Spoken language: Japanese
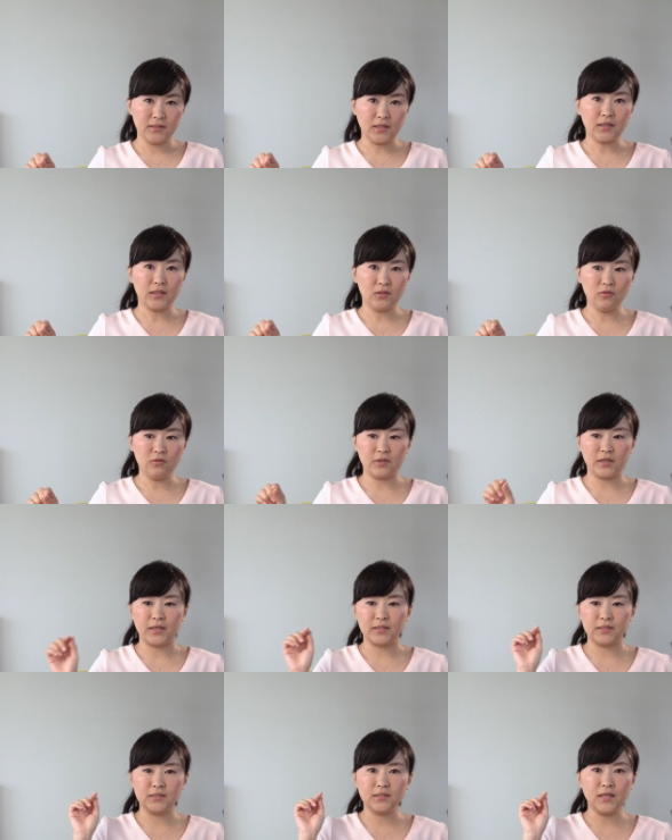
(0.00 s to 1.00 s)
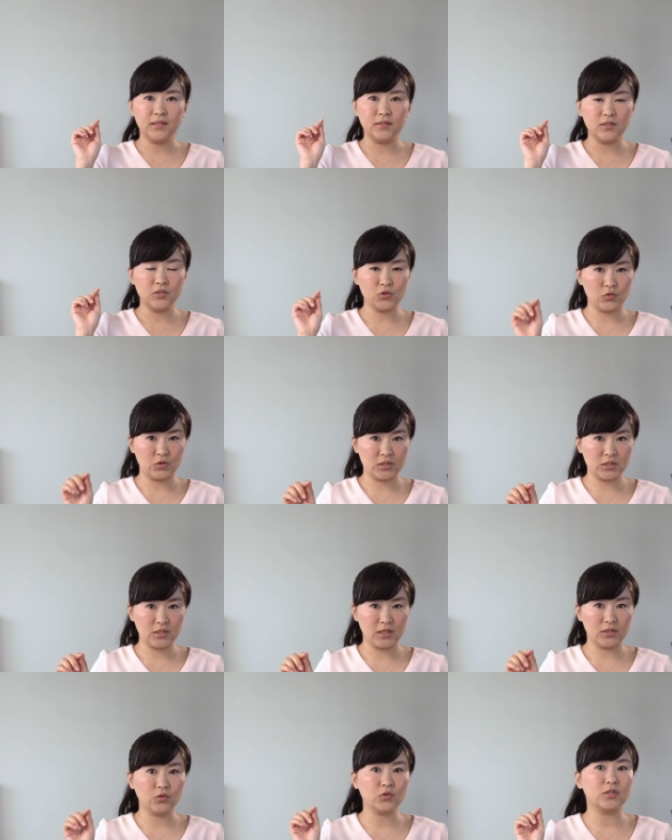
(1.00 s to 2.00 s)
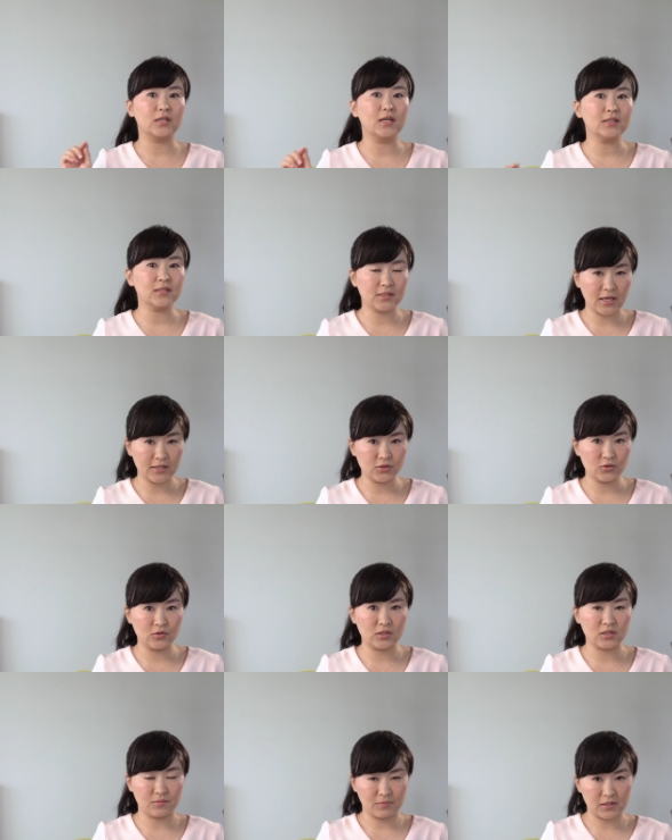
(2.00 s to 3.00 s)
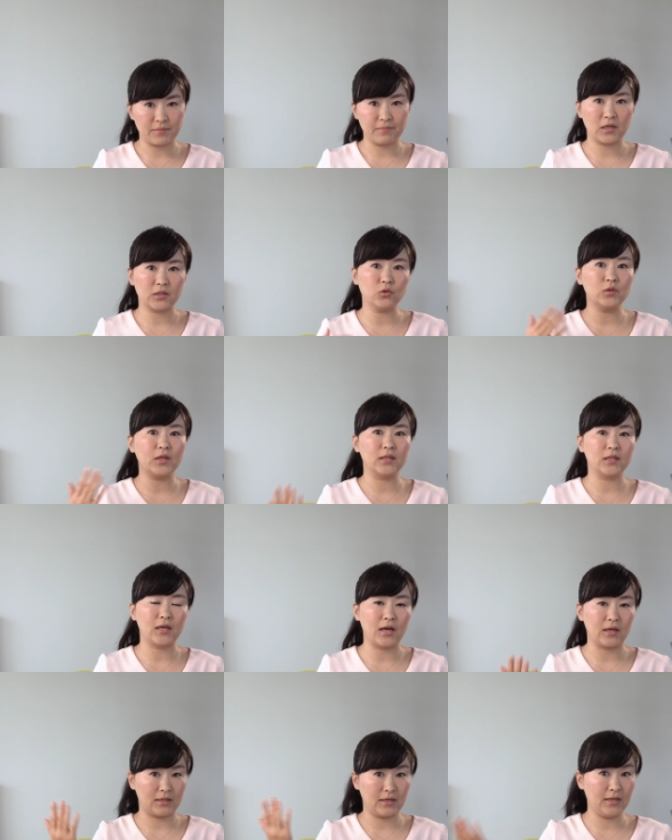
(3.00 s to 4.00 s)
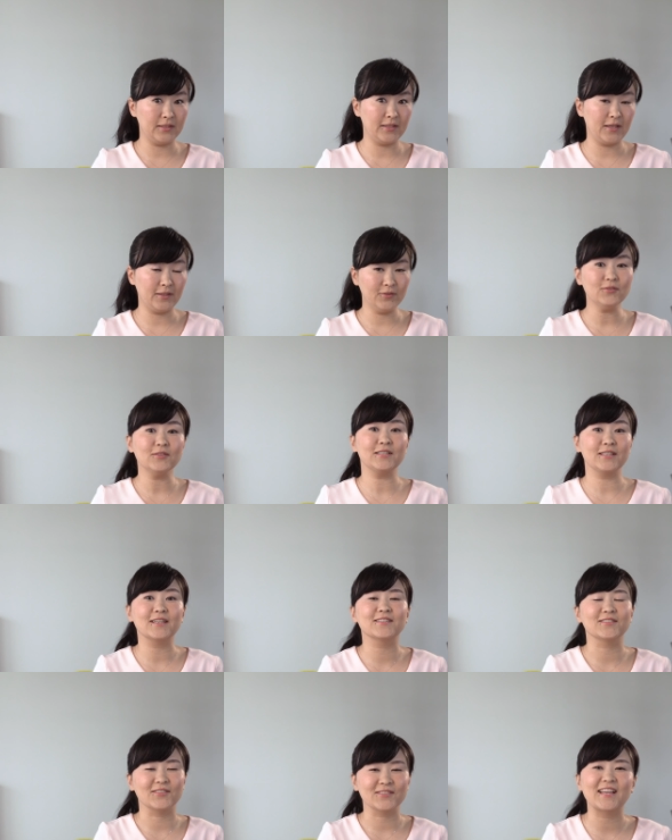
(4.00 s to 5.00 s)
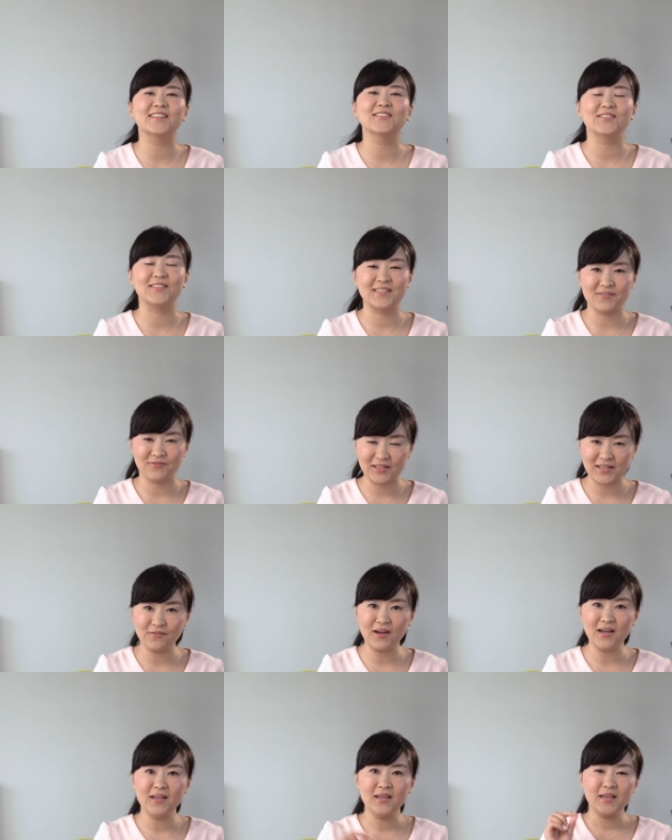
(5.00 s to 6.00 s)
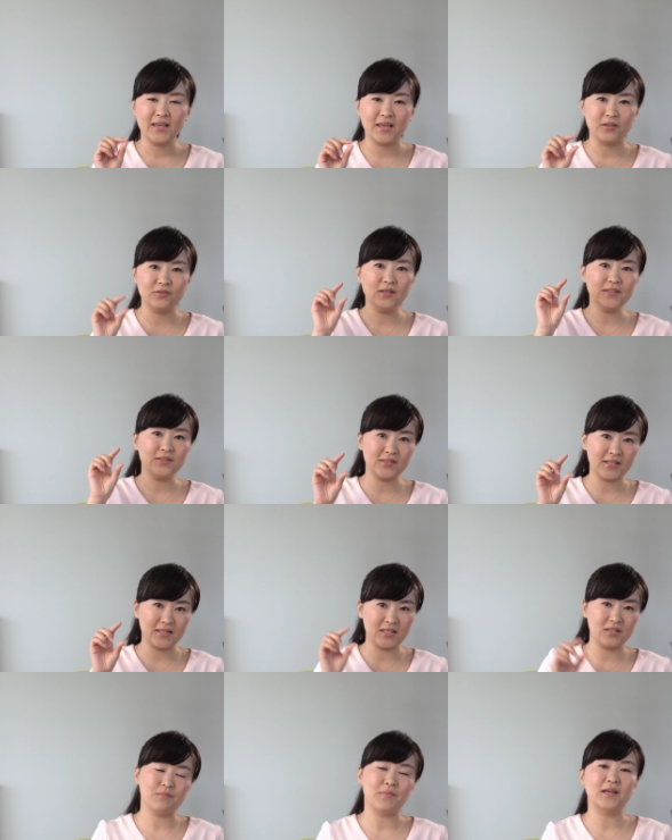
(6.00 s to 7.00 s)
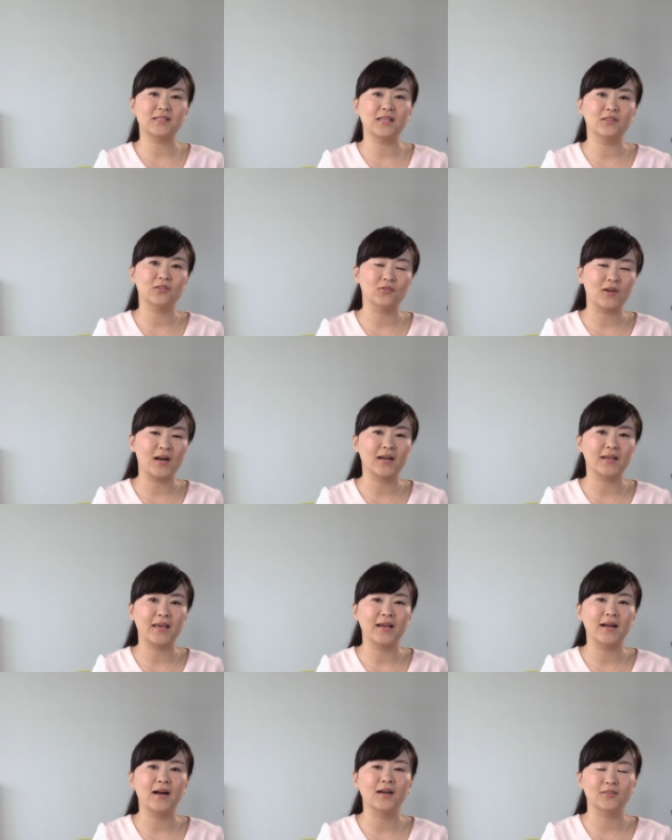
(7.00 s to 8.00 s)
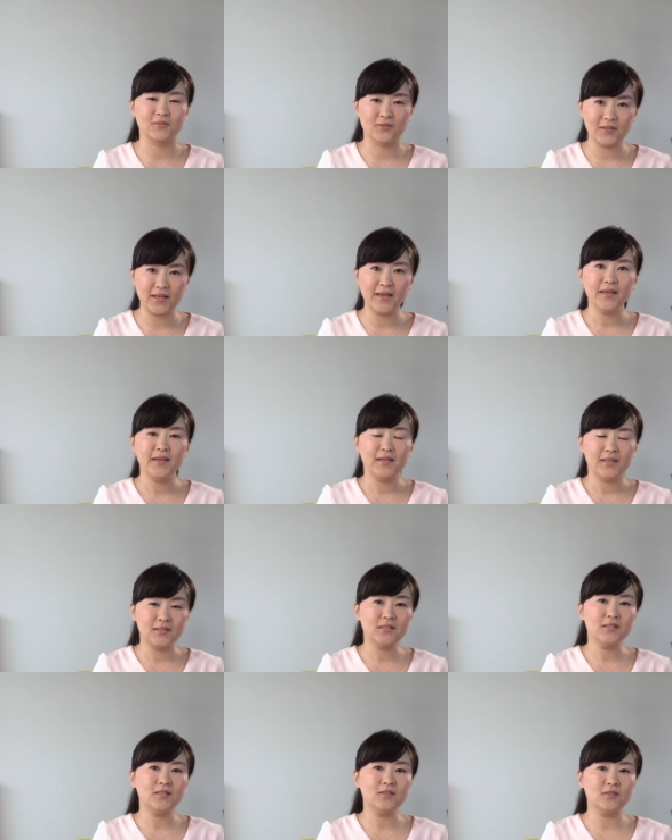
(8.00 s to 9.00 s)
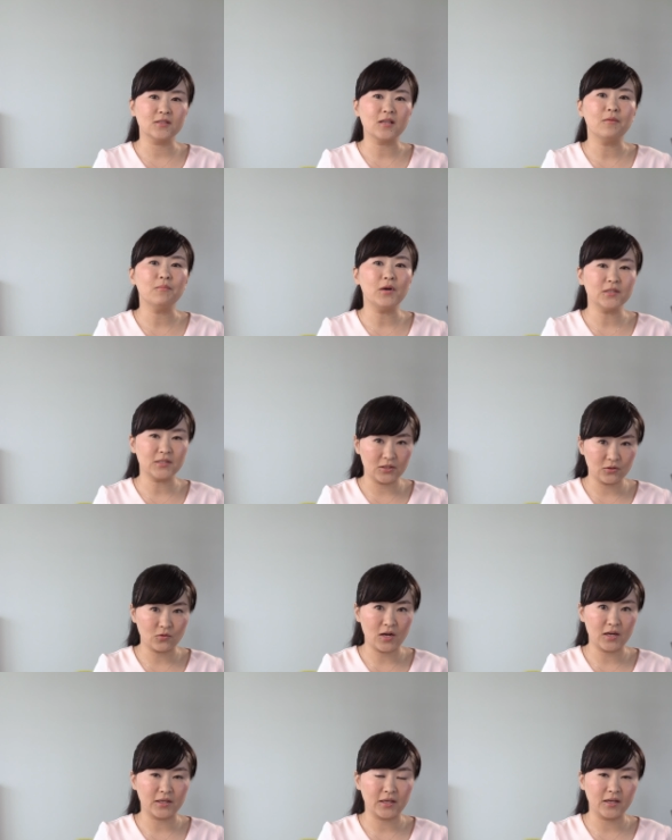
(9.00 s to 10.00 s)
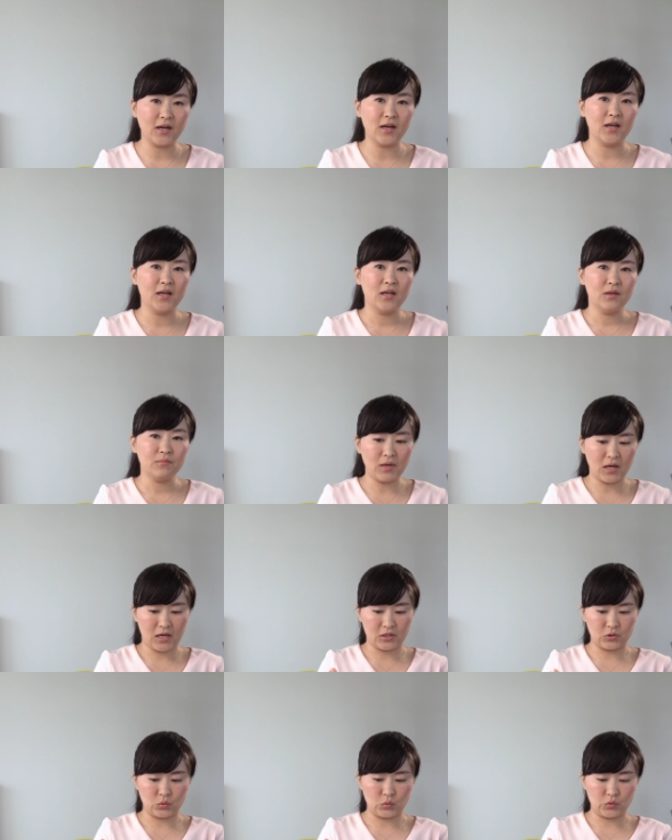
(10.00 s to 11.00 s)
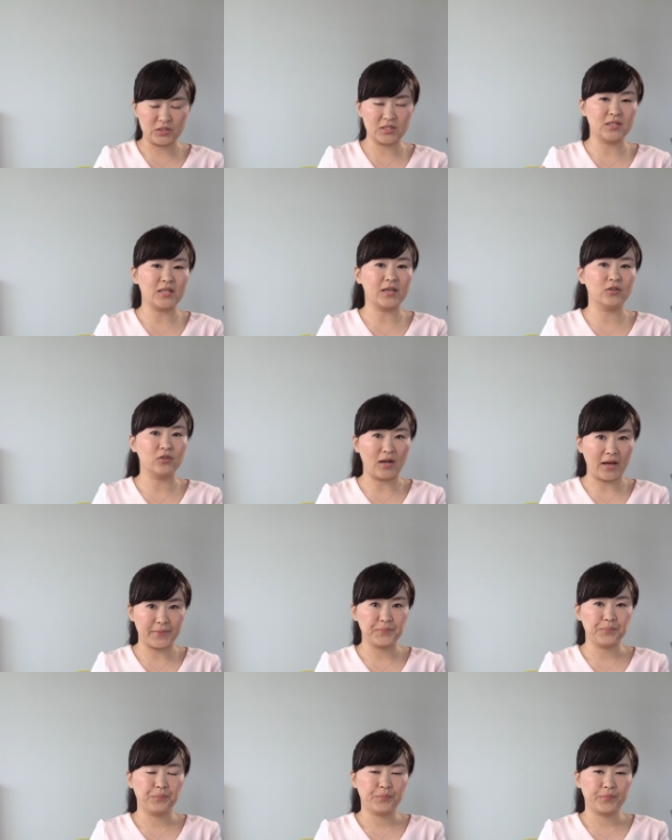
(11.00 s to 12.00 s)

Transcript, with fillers: だけど、えー、2021年の4月30日まで、まあ、去年あ来年の4月の30日までは、えー、上乗せで2%の還元があるので一律3%還元が、まあ、あの1年ぐらい